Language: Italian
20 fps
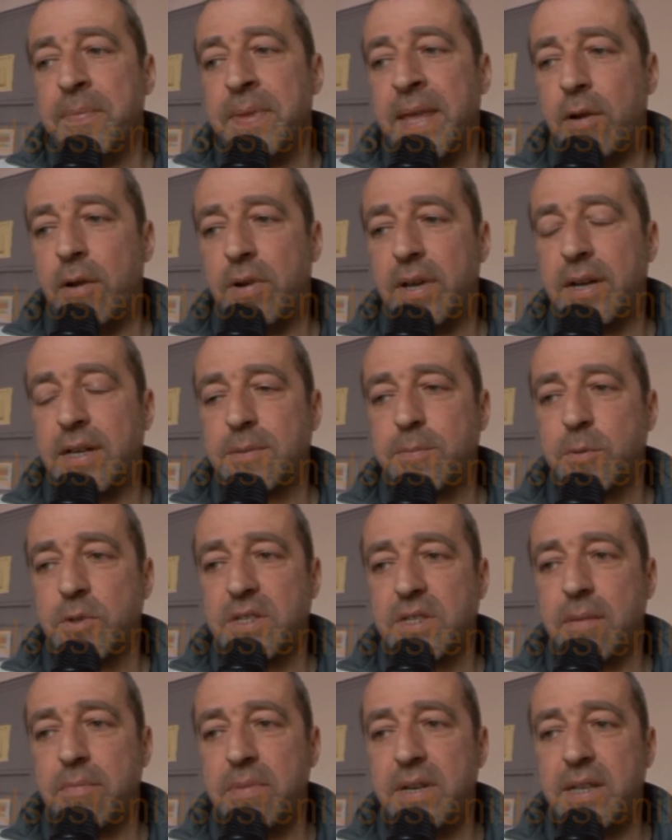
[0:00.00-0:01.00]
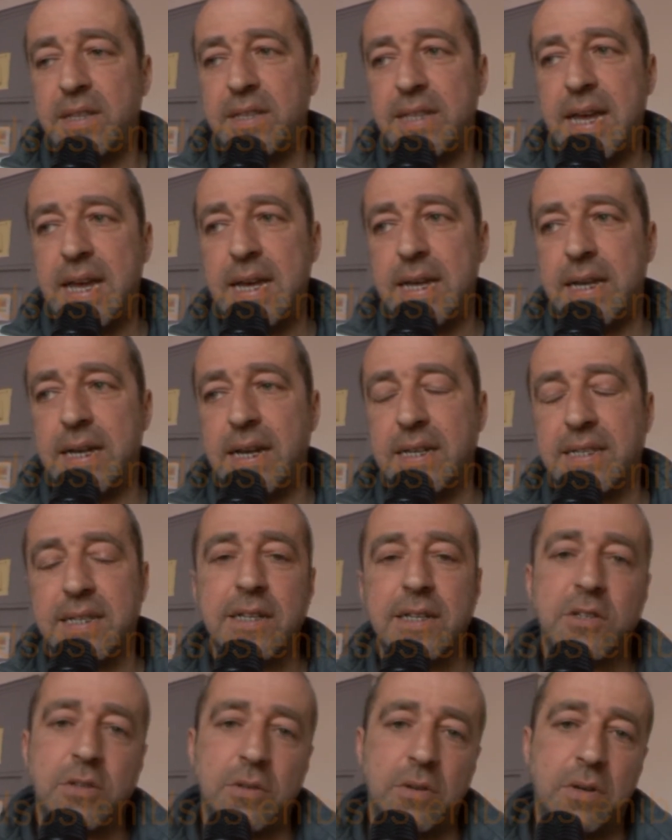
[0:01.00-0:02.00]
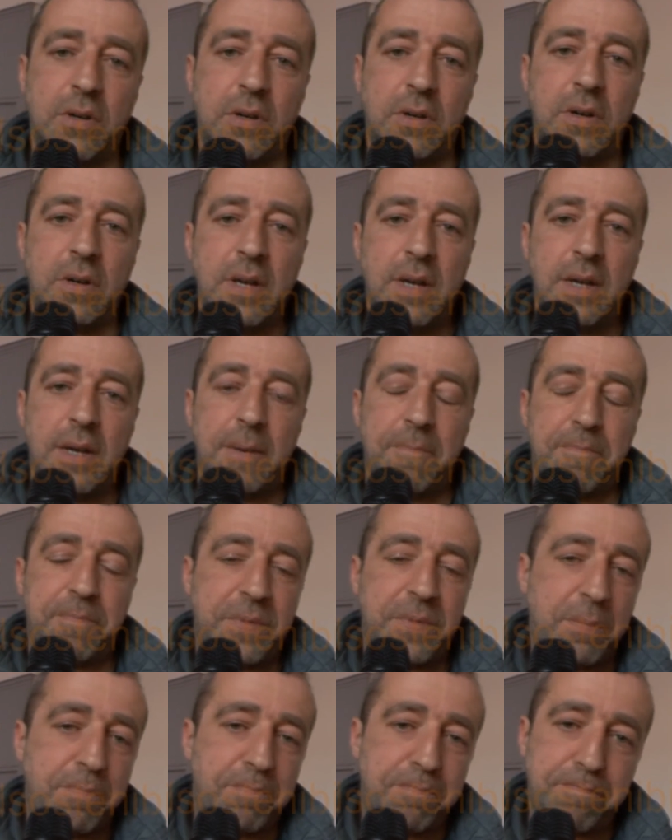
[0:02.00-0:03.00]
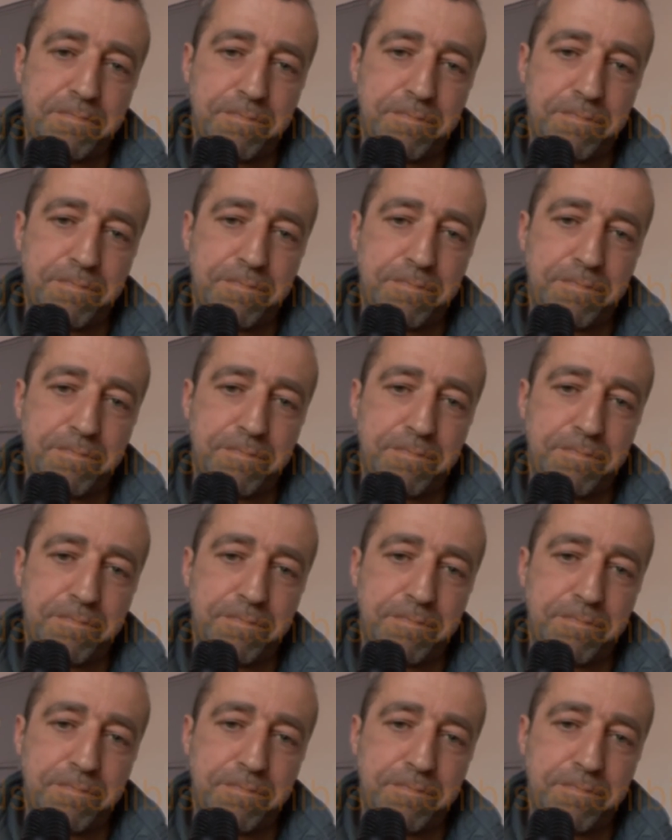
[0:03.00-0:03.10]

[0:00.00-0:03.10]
è una responsabilità nel senso di